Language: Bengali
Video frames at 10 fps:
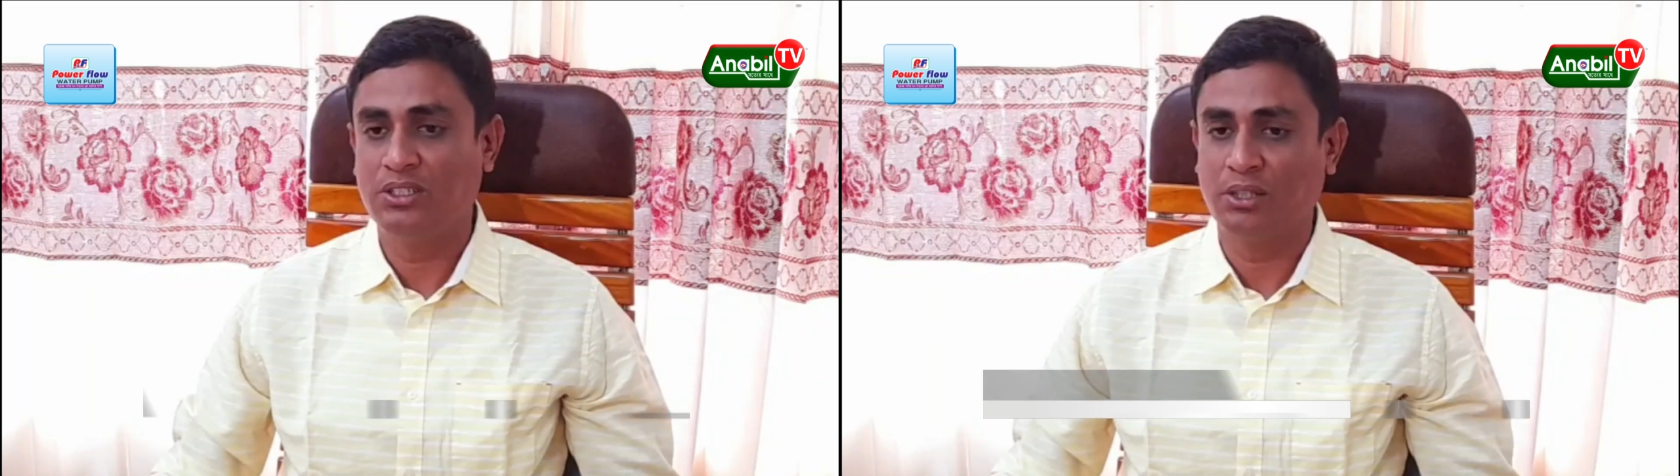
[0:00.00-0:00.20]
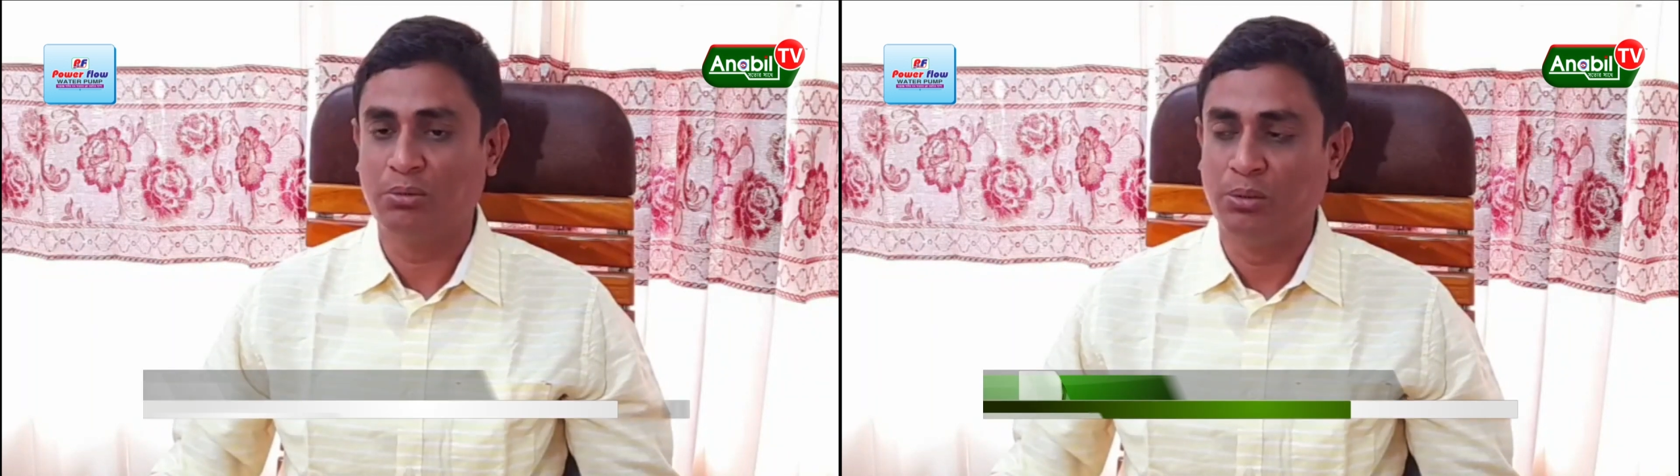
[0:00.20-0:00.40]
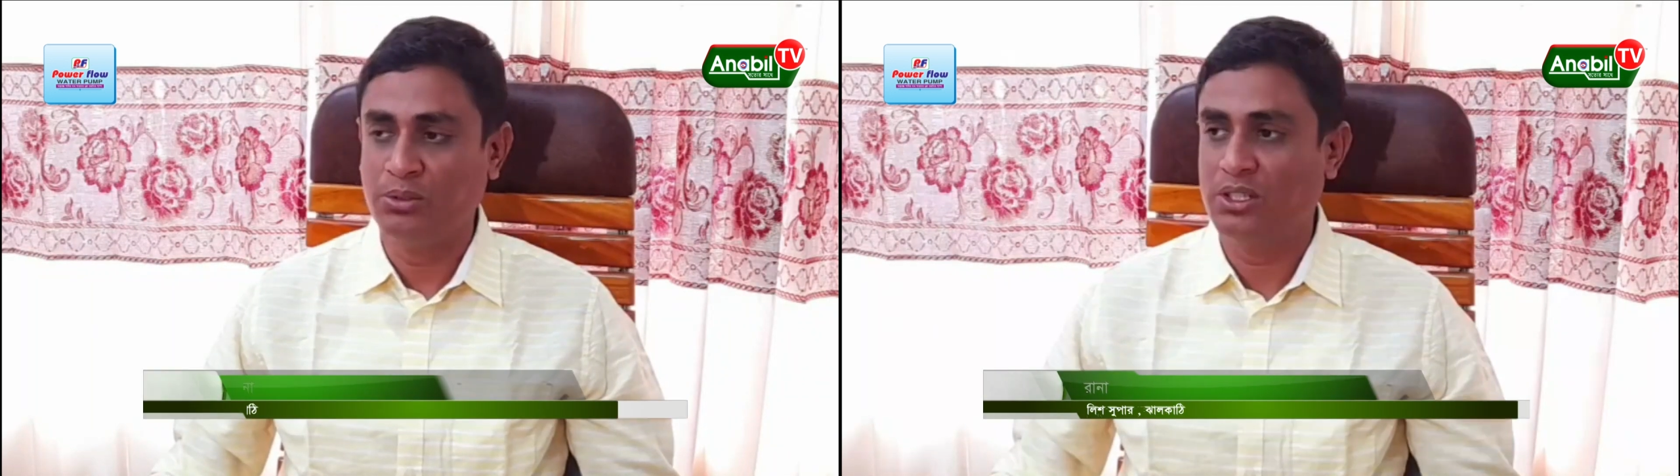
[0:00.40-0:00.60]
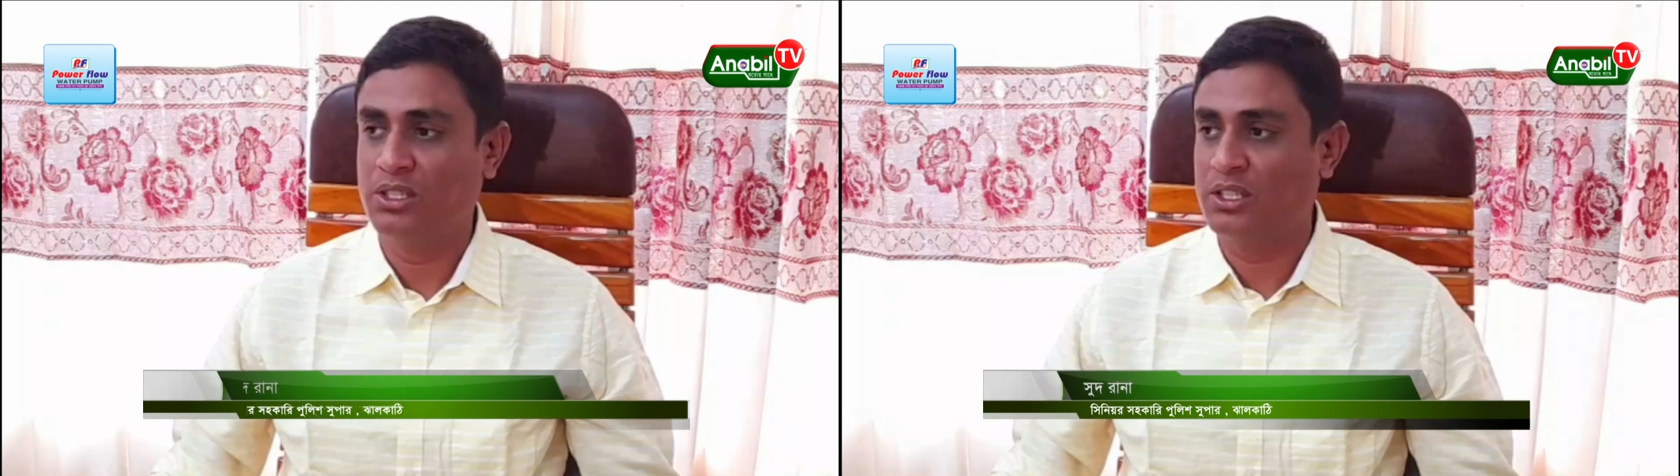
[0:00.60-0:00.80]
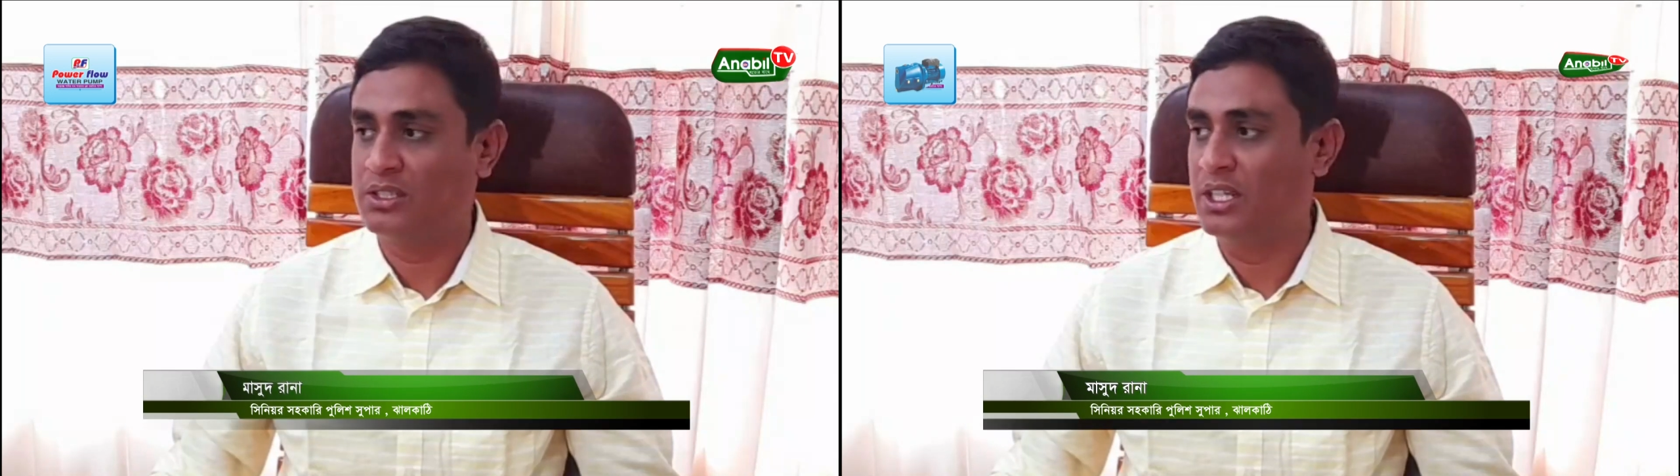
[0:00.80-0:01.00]
যাতে
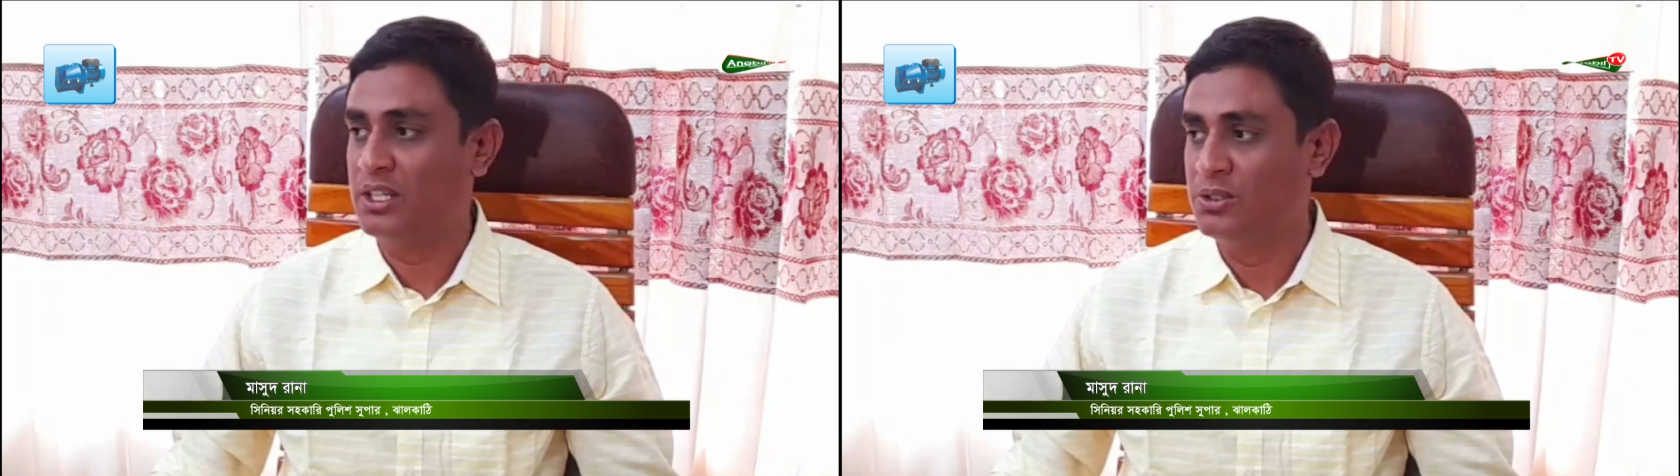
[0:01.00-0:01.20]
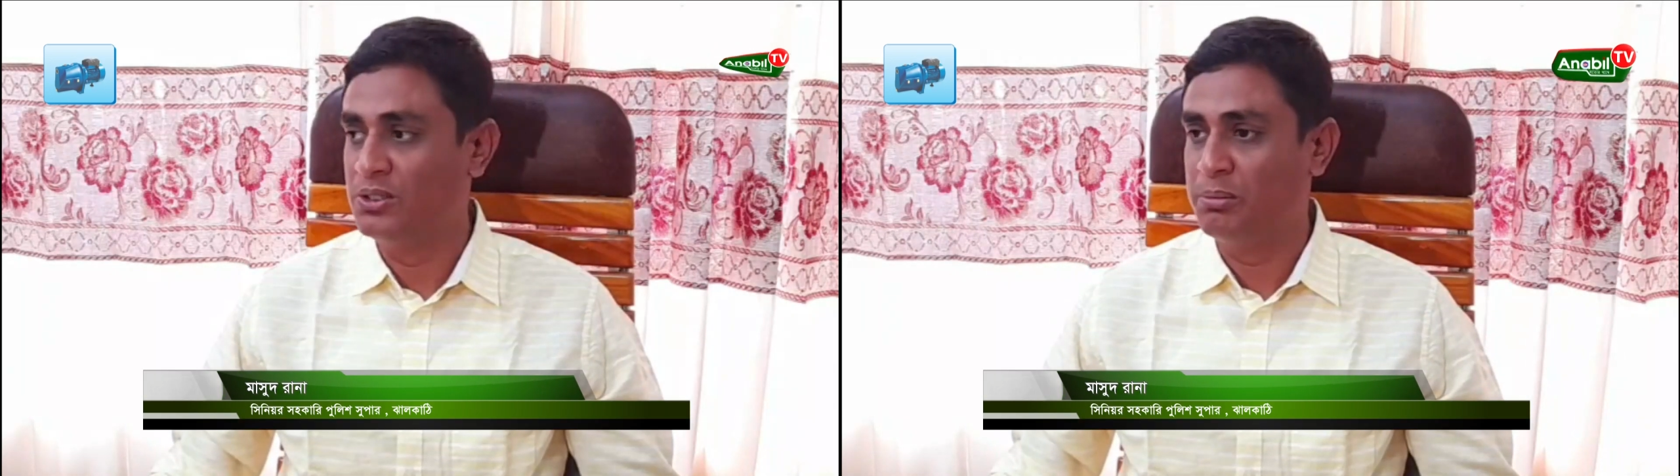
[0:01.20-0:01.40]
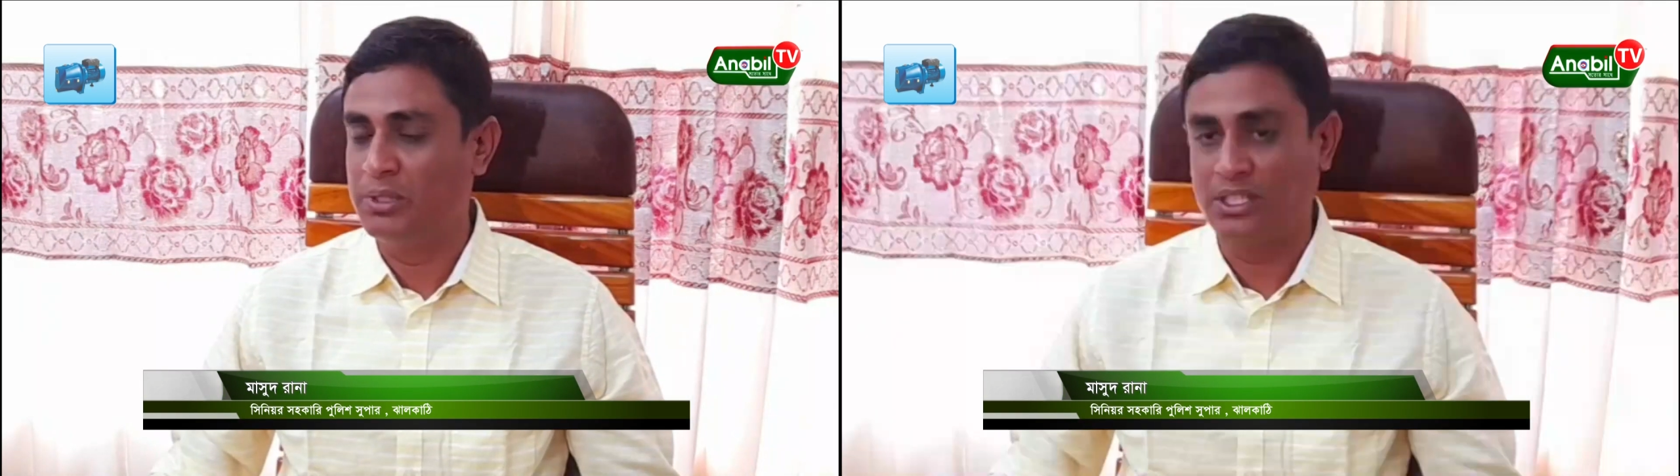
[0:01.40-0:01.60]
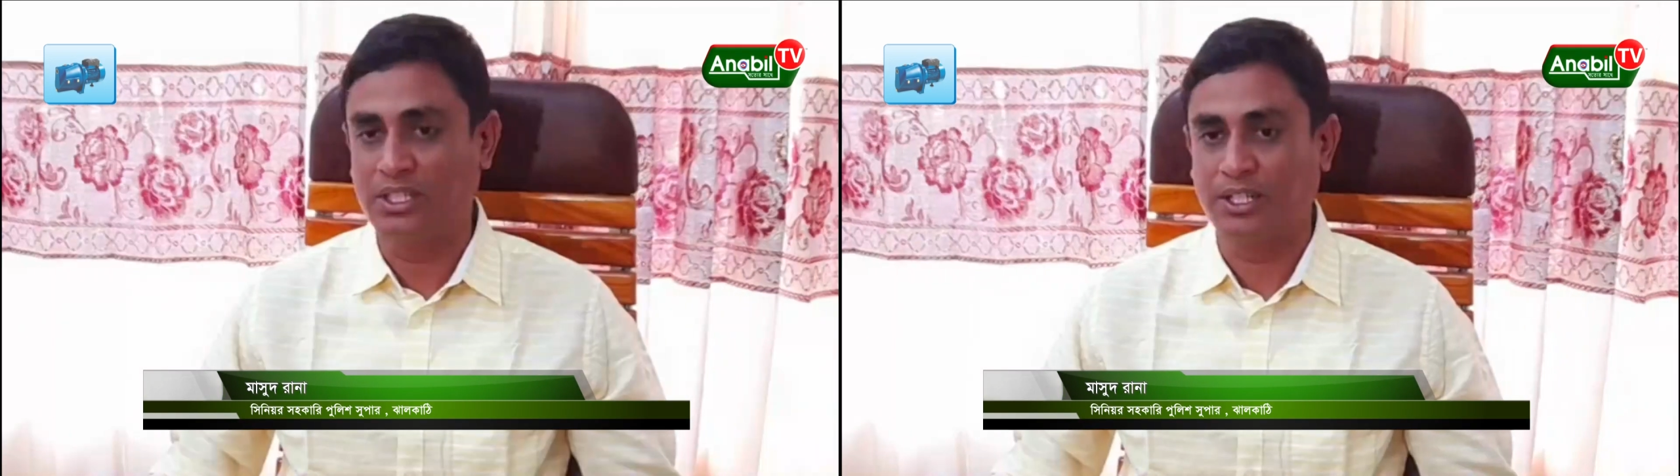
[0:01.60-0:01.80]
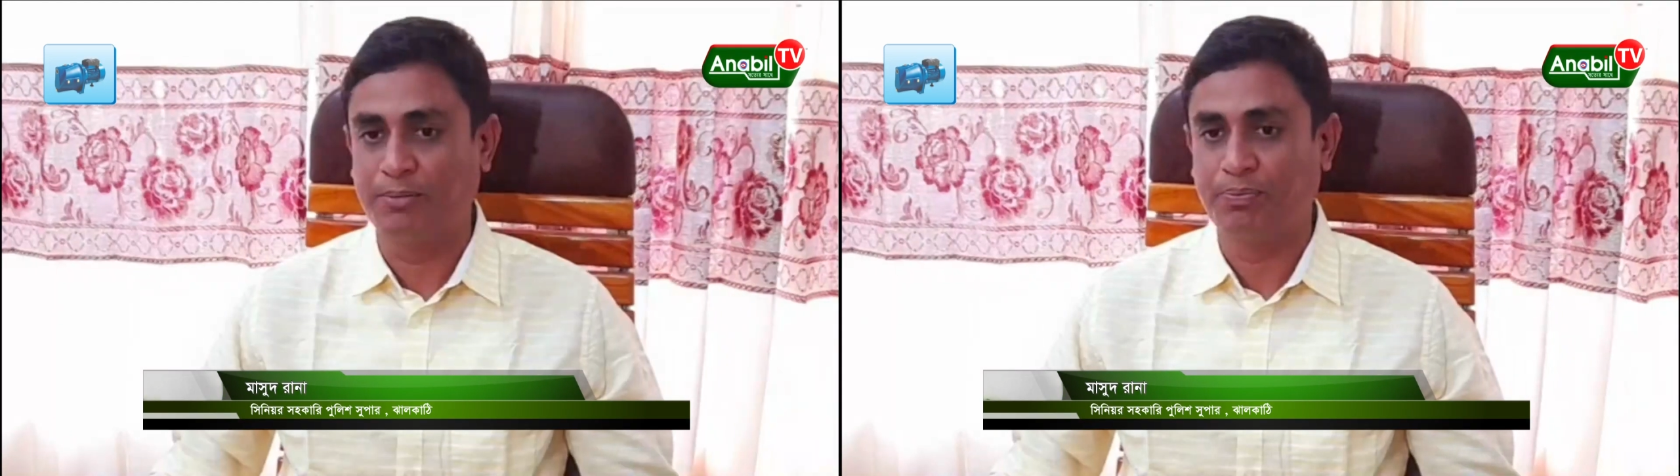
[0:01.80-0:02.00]
ভবিষ্যতে তার ছেলে দুটো বেঁচে
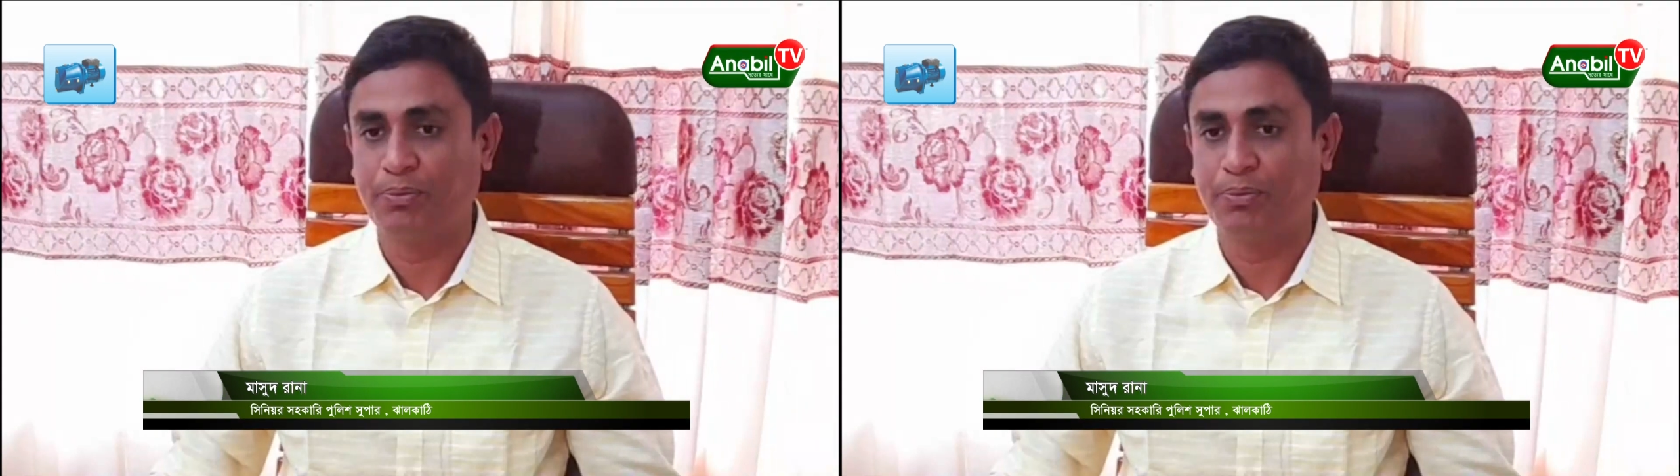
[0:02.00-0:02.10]
থাকে